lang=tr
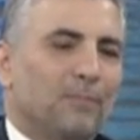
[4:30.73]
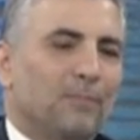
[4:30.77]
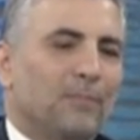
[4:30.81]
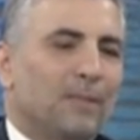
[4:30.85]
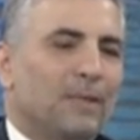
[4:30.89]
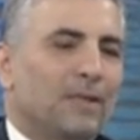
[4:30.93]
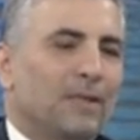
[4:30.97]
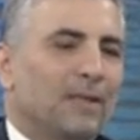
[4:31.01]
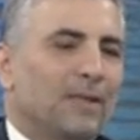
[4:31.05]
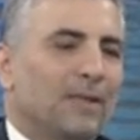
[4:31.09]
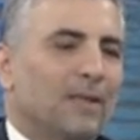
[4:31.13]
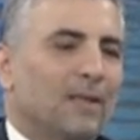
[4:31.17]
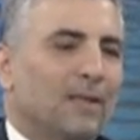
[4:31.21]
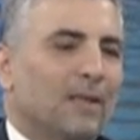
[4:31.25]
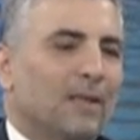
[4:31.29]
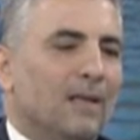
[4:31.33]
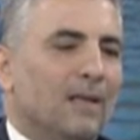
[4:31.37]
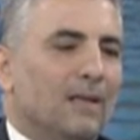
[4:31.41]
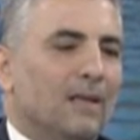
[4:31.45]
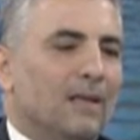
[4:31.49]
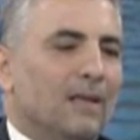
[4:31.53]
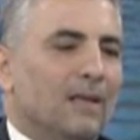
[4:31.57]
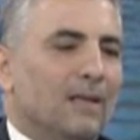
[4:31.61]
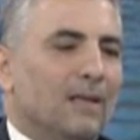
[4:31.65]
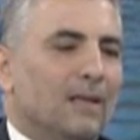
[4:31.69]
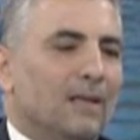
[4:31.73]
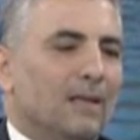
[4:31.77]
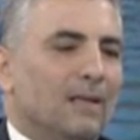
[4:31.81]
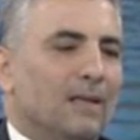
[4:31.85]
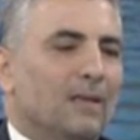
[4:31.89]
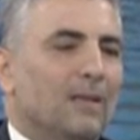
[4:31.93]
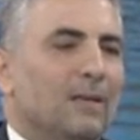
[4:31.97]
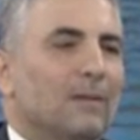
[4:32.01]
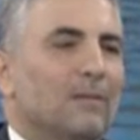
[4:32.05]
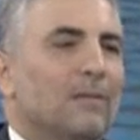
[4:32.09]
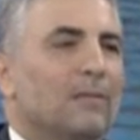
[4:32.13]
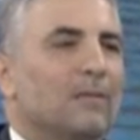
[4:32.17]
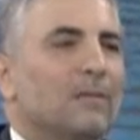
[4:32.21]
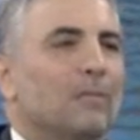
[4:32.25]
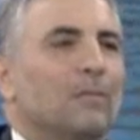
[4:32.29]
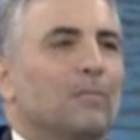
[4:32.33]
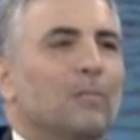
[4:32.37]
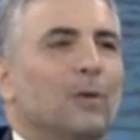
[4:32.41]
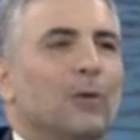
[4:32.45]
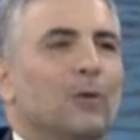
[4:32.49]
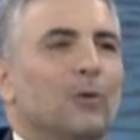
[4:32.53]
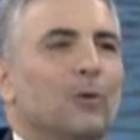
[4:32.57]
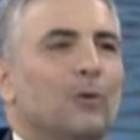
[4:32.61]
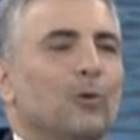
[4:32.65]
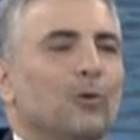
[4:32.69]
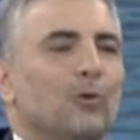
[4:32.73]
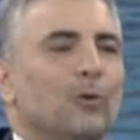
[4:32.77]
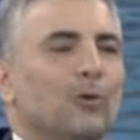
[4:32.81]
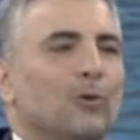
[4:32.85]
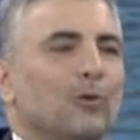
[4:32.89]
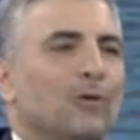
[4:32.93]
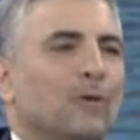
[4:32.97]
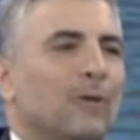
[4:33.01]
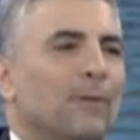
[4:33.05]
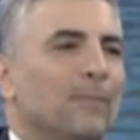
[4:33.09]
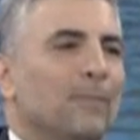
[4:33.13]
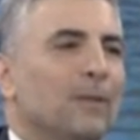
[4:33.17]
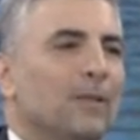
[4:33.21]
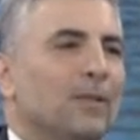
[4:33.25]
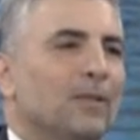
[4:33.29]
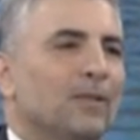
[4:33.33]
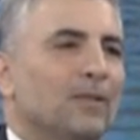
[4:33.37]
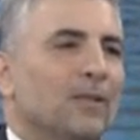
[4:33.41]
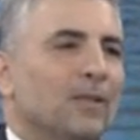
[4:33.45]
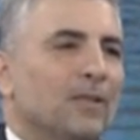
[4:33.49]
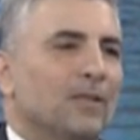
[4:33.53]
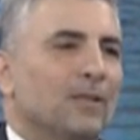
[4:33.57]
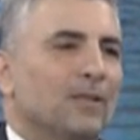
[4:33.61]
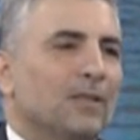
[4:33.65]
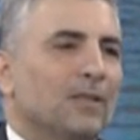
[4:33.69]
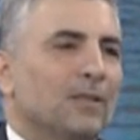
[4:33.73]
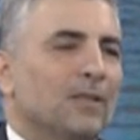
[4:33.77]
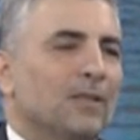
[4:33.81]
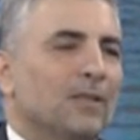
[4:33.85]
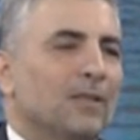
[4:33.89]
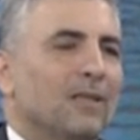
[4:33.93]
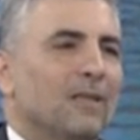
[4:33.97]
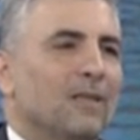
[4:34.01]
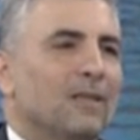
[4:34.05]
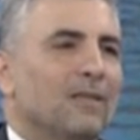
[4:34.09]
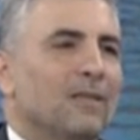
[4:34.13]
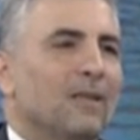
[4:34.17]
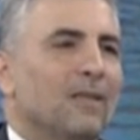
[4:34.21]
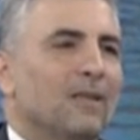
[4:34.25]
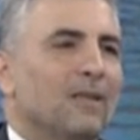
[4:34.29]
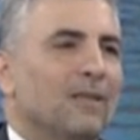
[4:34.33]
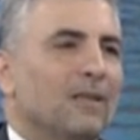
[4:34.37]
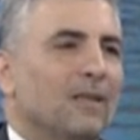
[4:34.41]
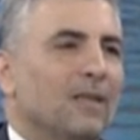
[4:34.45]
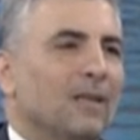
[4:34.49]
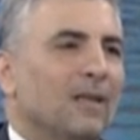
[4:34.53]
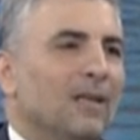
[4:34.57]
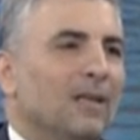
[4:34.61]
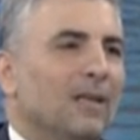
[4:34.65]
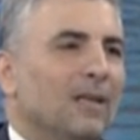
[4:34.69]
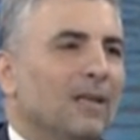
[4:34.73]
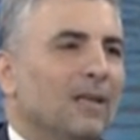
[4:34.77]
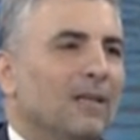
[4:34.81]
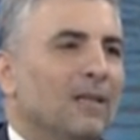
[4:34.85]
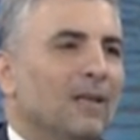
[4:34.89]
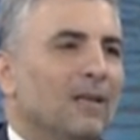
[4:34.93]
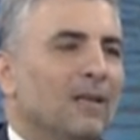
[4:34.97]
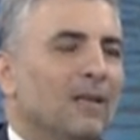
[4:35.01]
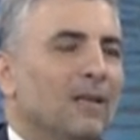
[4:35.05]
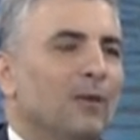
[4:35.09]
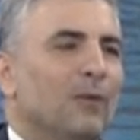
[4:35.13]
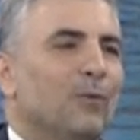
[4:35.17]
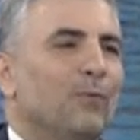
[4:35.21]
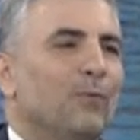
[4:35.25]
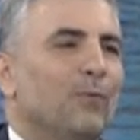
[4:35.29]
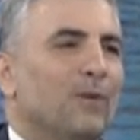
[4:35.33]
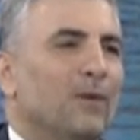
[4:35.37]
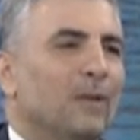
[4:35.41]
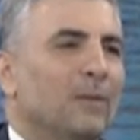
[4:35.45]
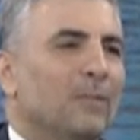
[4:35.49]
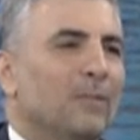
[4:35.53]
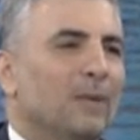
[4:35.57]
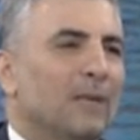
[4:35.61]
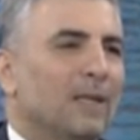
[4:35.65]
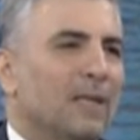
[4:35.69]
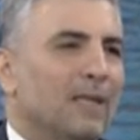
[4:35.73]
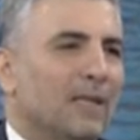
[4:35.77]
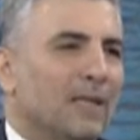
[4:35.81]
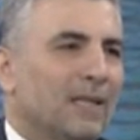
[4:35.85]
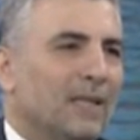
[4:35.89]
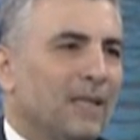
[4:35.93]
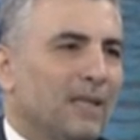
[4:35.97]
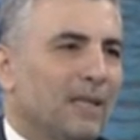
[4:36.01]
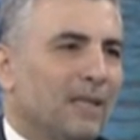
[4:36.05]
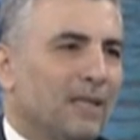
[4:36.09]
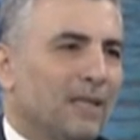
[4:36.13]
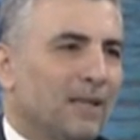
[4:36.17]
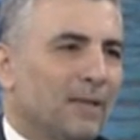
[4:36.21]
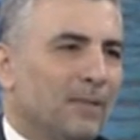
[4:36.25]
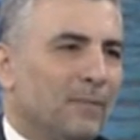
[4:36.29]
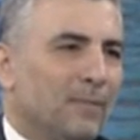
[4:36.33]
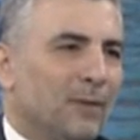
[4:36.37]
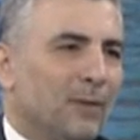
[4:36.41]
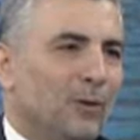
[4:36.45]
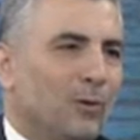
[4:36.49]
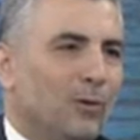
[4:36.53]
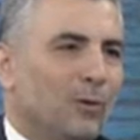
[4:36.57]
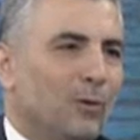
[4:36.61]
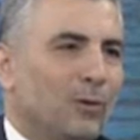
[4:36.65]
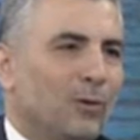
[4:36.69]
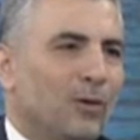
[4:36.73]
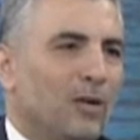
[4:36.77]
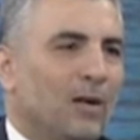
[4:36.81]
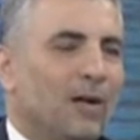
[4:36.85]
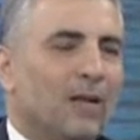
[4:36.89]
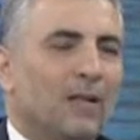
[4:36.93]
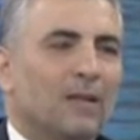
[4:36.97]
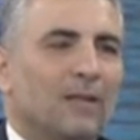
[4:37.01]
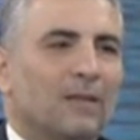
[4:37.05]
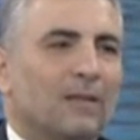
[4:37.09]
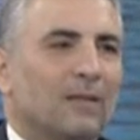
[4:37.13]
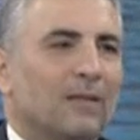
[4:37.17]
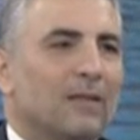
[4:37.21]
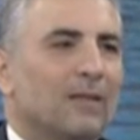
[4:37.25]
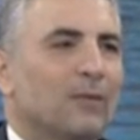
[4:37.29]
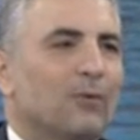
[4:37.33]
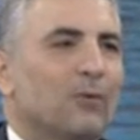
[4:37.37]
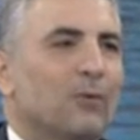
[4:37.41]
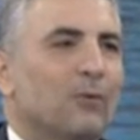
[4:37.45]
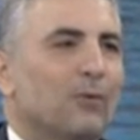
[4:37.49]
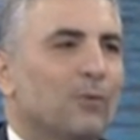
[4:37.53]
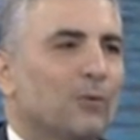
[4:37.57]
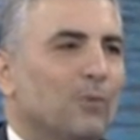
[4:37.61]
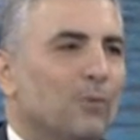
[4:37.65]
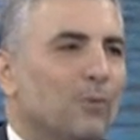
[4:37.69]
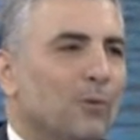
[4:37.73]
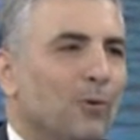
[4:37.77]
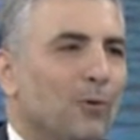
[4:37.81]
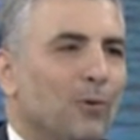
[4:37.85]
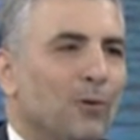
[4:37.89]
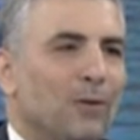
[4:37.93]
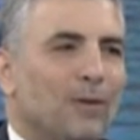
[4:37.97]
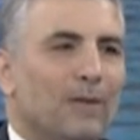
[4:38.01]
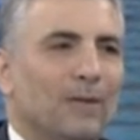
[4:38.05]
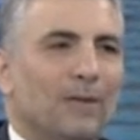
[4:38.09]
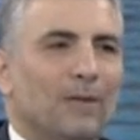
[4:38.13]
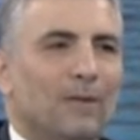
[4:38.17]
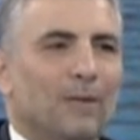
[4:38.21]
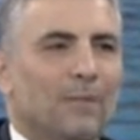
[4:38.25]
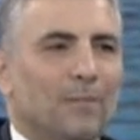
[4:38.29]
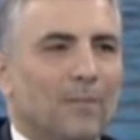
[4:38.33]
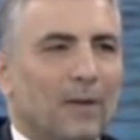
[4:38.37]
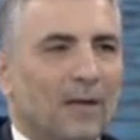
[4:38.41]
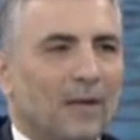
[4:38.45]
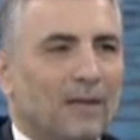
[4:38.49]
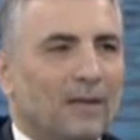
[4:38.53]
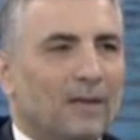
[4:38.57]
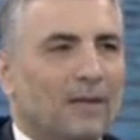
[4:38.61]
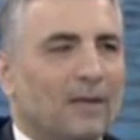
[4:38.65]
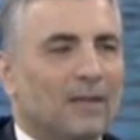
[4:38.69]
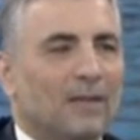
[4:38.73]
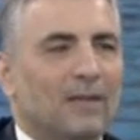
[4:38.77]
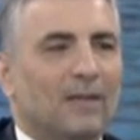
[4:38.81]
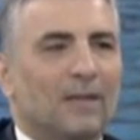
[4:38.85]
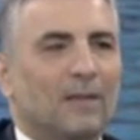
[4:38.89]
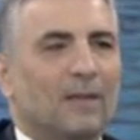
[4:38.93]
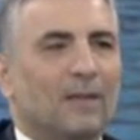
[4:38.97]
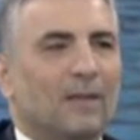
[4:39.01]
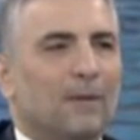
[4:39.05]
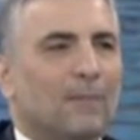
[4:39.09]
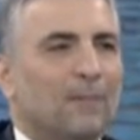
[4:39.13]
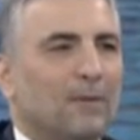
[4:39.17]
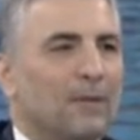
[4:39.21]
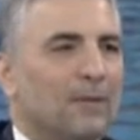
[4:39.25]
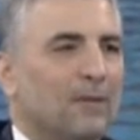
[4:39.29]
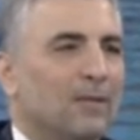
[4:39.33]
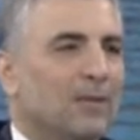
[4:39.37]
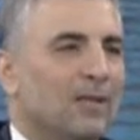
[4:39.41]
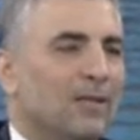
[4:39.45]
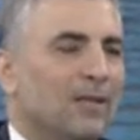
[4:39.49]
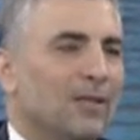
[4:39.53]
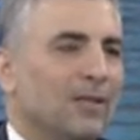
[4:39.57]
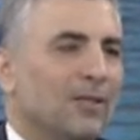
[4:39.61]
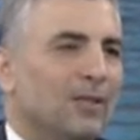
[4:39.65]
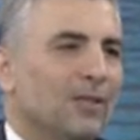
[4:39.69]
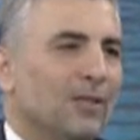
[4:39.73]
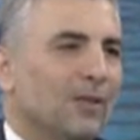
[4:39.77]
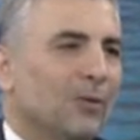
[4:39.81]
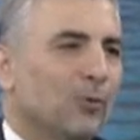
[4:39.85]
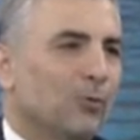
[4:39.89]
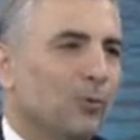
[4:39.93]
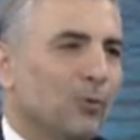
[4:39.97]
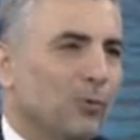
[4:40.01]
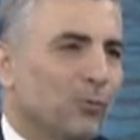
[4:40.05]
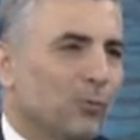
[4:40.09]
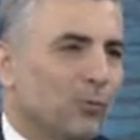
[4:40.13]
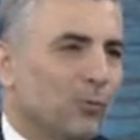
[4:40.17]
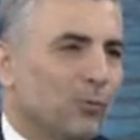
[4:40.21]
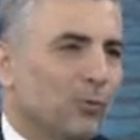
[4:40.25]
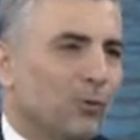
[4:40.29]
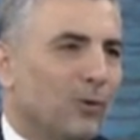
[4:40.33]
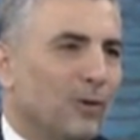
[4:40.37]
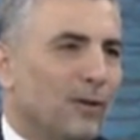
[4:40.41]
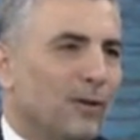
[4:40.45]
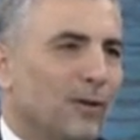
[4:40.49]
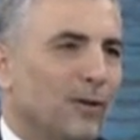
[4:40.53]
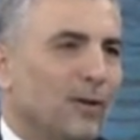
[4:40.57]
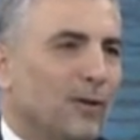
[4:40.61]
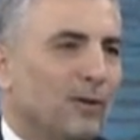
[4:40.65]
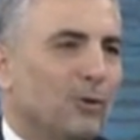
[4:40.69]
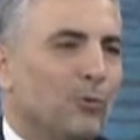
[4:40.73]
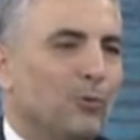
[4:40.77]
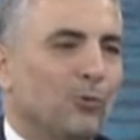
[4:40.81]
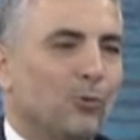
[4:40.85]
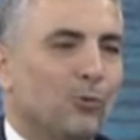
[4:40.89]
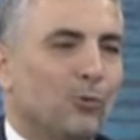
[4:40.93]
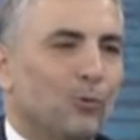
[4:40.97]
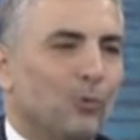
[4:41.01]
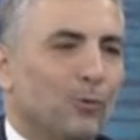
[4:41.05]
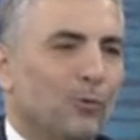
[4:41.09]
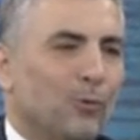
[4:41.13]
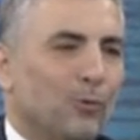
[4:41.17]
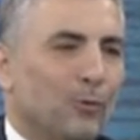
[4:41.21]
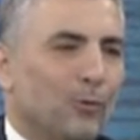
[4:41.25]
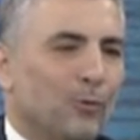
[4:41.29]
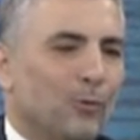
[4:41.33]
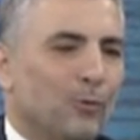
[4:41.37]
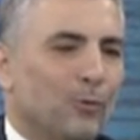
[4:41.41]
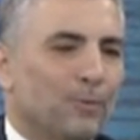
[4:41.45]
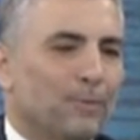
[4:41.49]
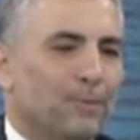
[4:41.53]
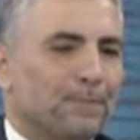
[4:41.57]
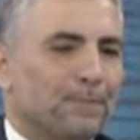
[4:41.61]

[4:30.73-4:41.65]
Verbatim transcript: Biz e, bakıyoruz kapalı çarşıda, Tahtakale'de en ufak bir hareketlenme yok. Halkta döviz bürolarına, bankalara, kapalı çarşıya, kuyumculara hücum yok.